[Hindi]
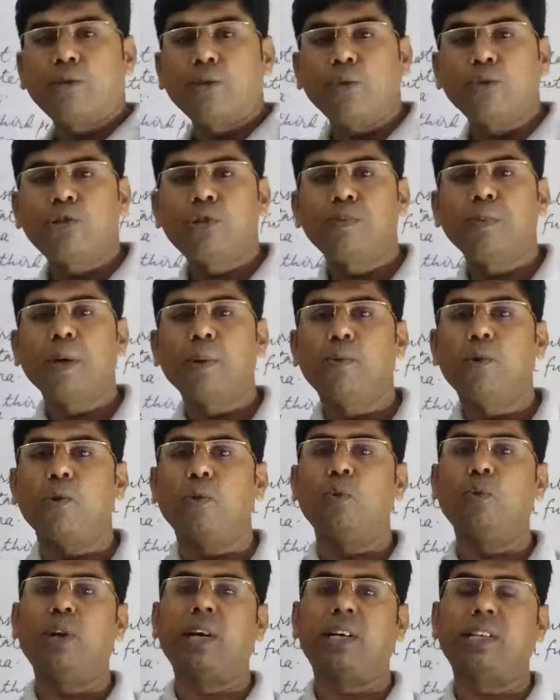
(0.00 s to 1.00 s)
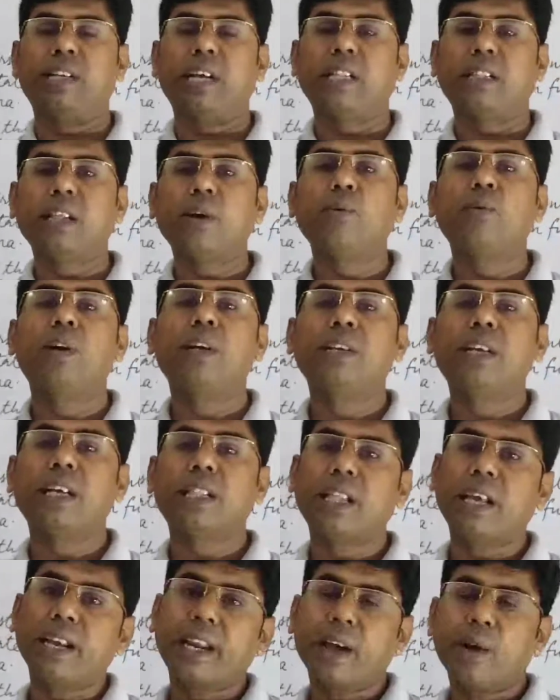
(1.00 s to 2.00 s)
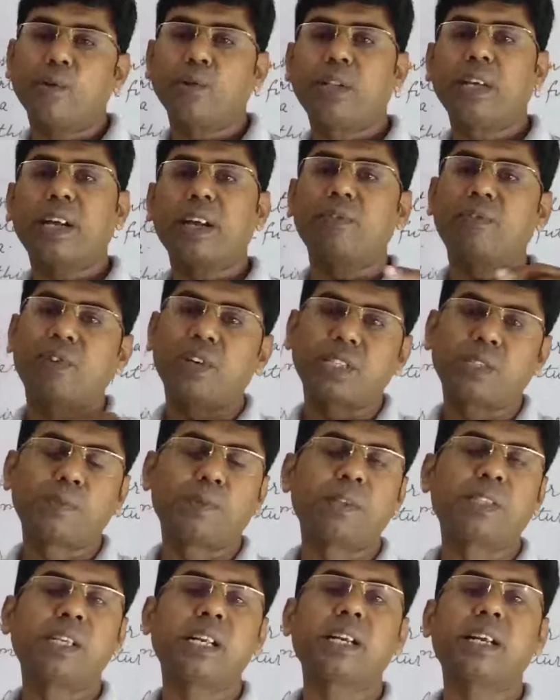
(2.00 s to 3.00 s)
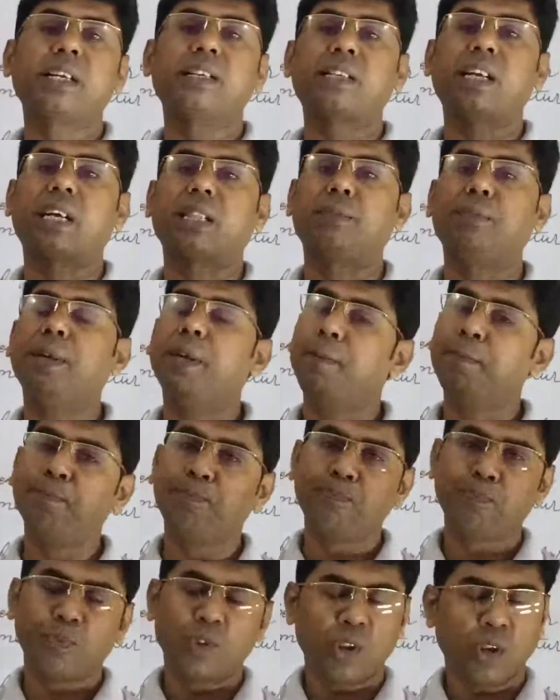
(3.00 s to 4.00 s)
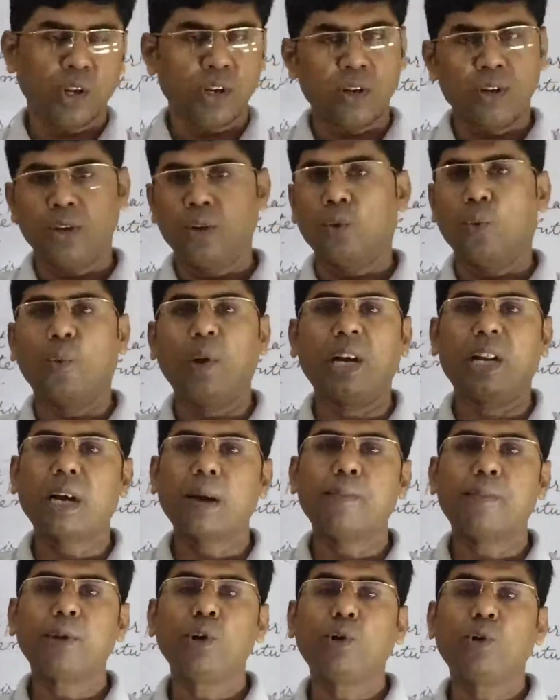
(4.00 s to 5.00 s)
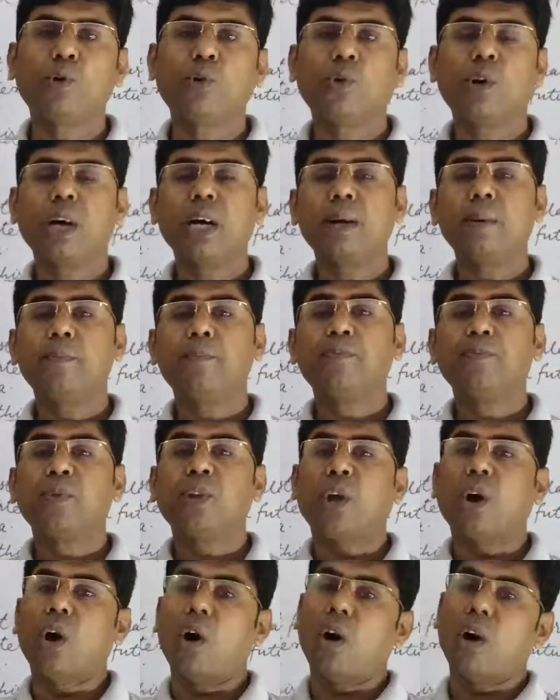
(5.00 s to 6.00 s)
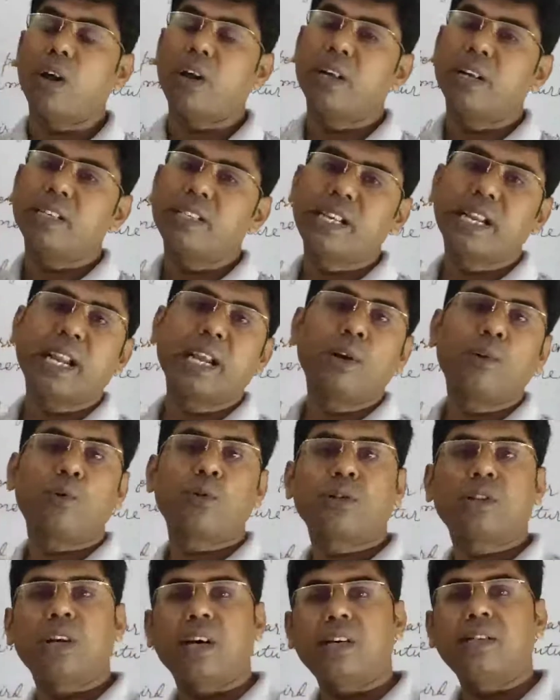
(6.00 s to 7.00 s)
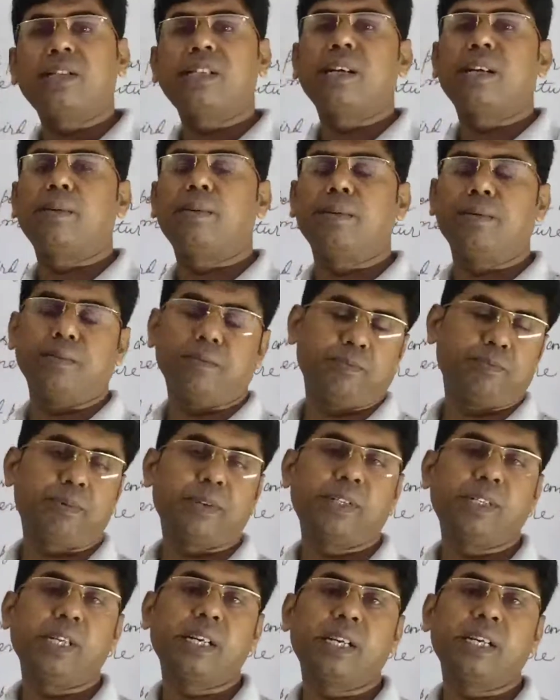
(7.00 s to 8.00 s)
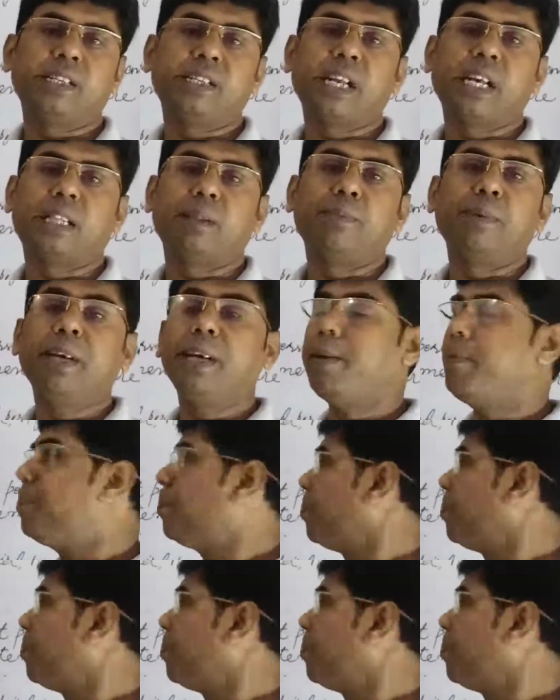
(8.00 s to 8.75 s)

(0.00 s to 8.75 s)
तो उसमें वो उलट जाता है उलट जाता है क्या होता है कि फर्स्ट पर्सन के साथ भी विल का प्रयोग होगा और सेकेंड और थर्ड पर्सन के साथ भी